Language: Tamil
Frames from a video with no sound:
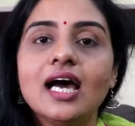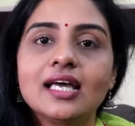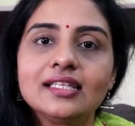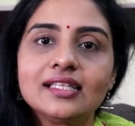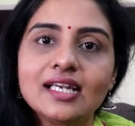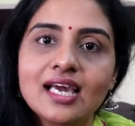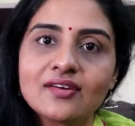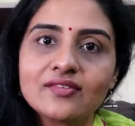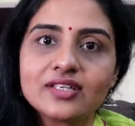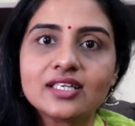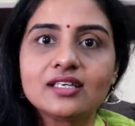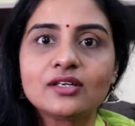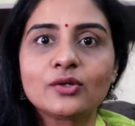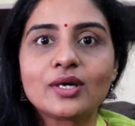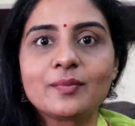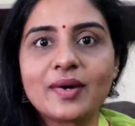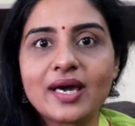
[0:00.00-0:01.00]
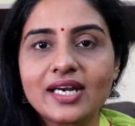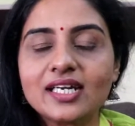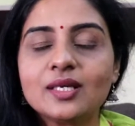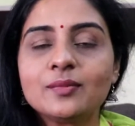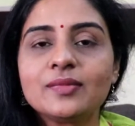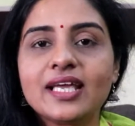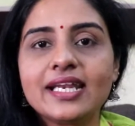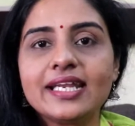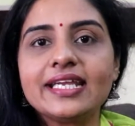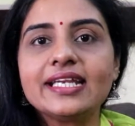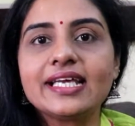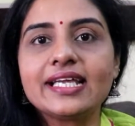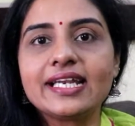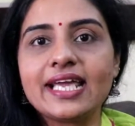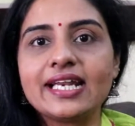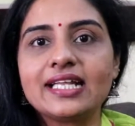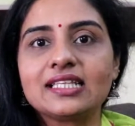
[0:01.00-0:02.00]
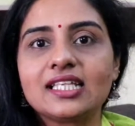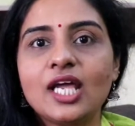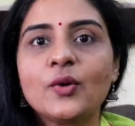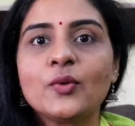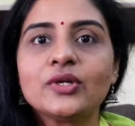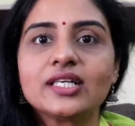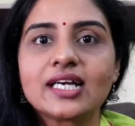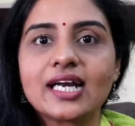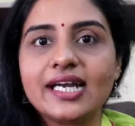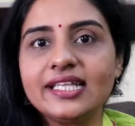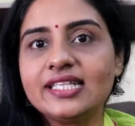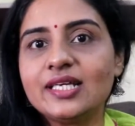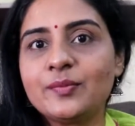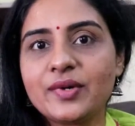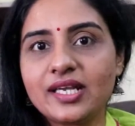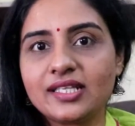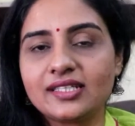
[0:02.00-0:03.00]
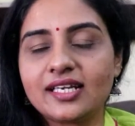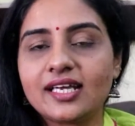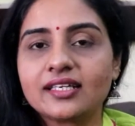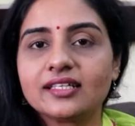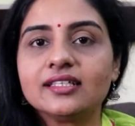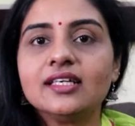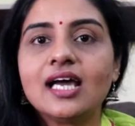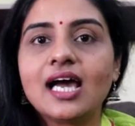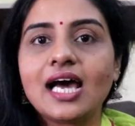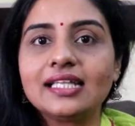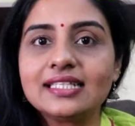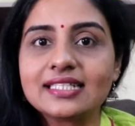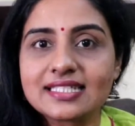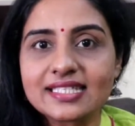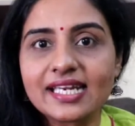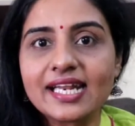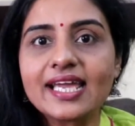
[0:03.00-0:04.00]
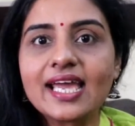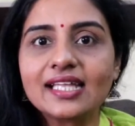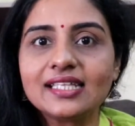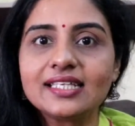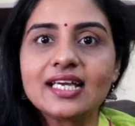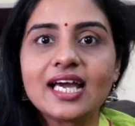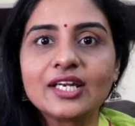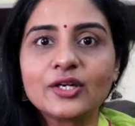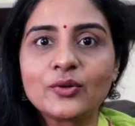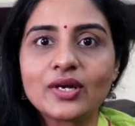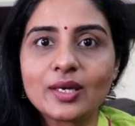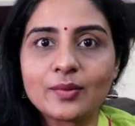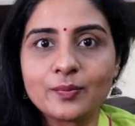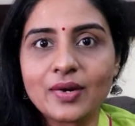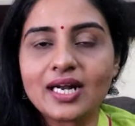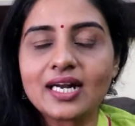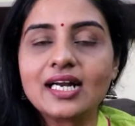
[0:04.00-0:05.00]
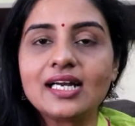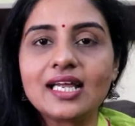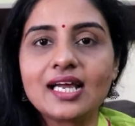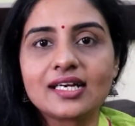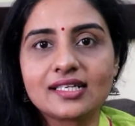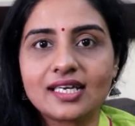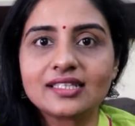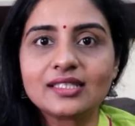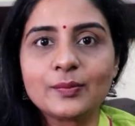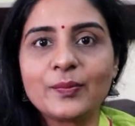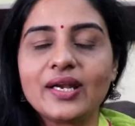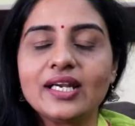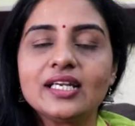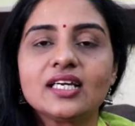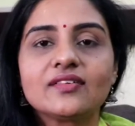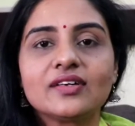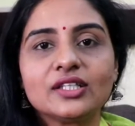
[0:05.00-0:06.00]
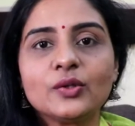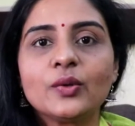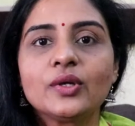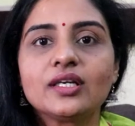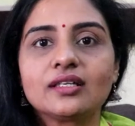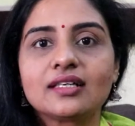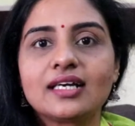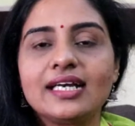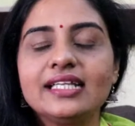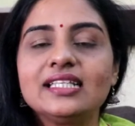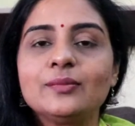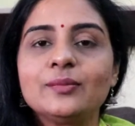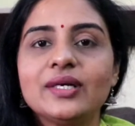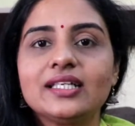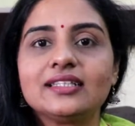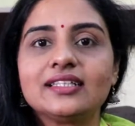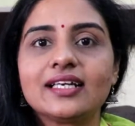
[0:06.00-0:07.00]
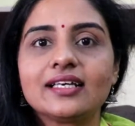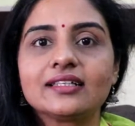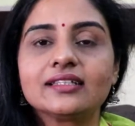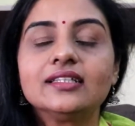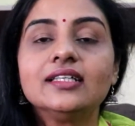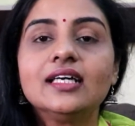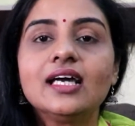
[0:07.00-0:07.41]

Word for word: அதனால அவரோட மரணம் நெருங்கின நேரத்துல ஒரு கடிதம் எழுதுறாரு அந்த சிறை அதிகாரியோட மகளான அந்த பெண்ணுக்கு வந்து ஒரு கடிதம் எழுதுறாரு